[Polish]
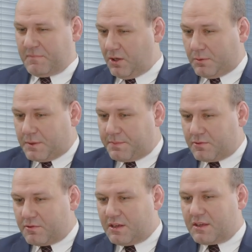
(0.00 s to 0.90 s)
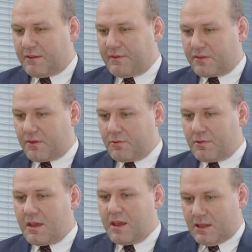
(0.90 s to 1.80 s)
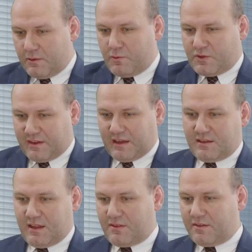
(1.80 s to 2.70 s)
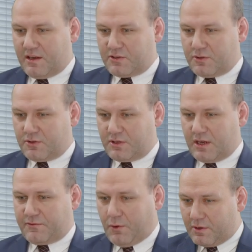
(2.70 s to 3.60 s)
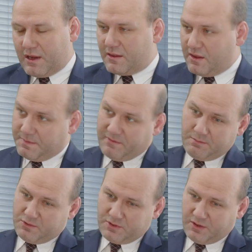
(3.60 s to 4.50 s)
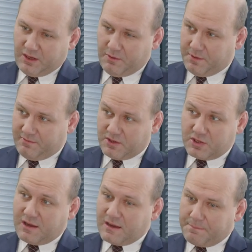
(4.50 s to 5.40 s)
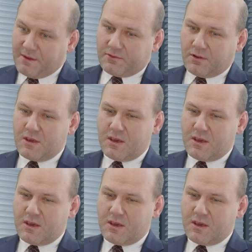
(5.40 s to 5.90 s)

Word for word: tego przepisu nikt nie kwestionuje, to wówczas taki test niezależności też w konkretnej sprawie może do tego prowadzić, ale na pewno